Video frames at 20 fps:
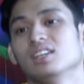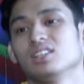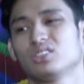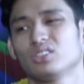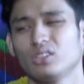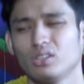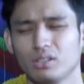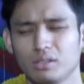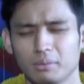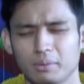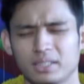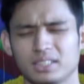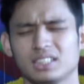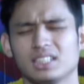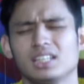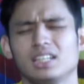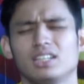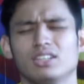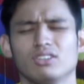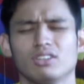So
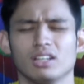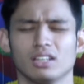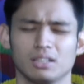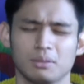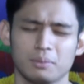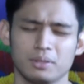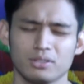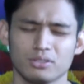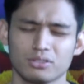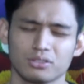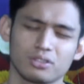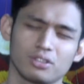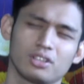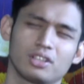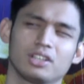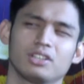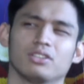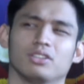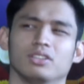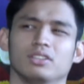basically, yun lang naman yung
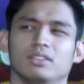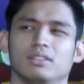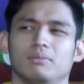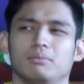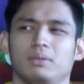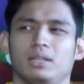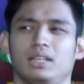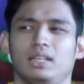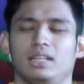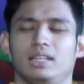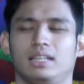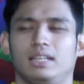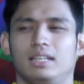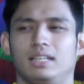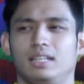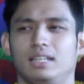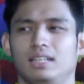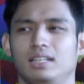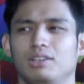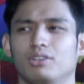story nun.
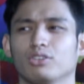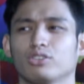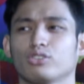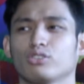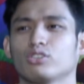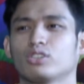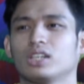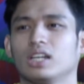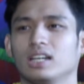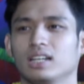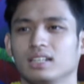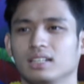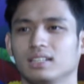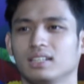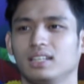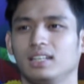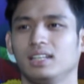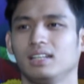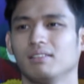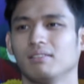May gusto siyang
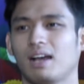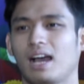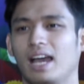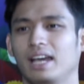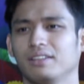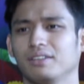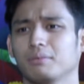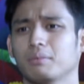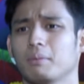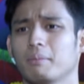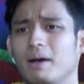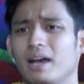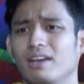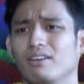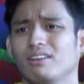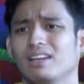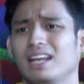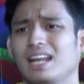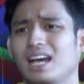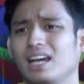either
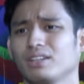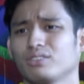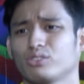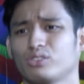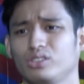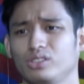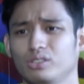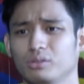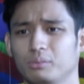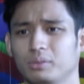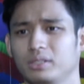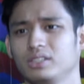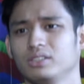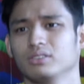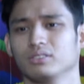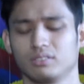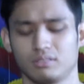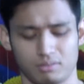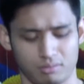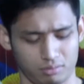babae o lalaki, kung sino man
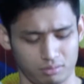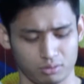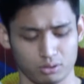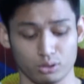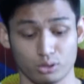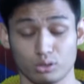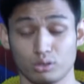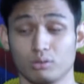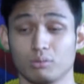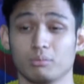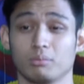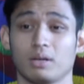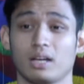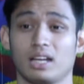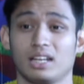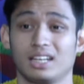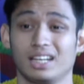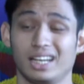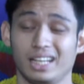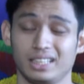yung gustong
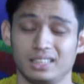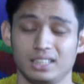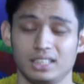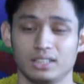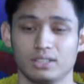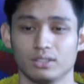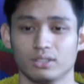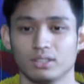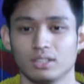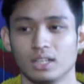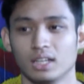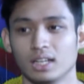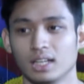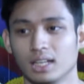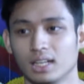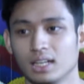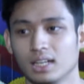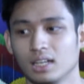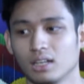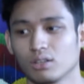makarelate dito,
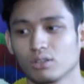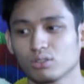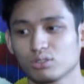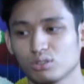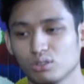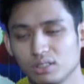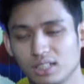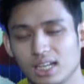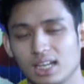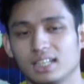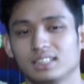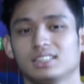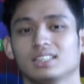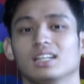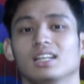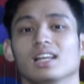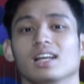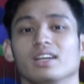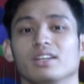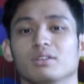gusto niya,
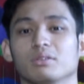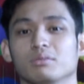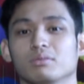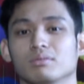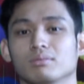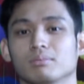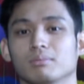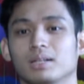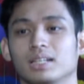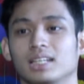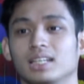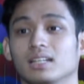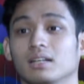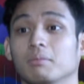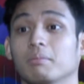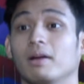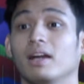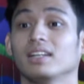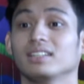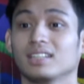siya na lang yung maging
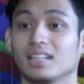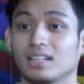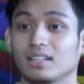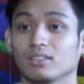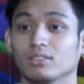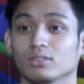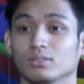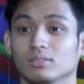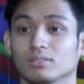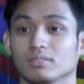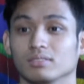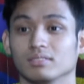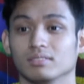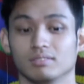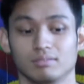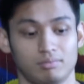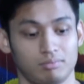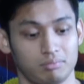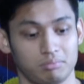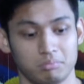kapartner
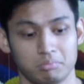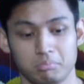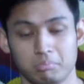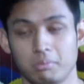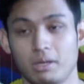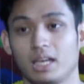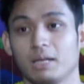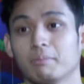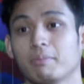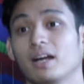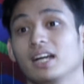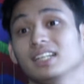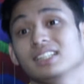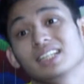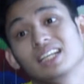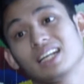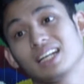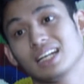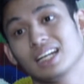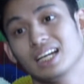nung may
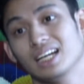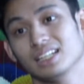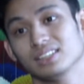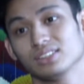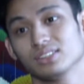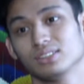partner na.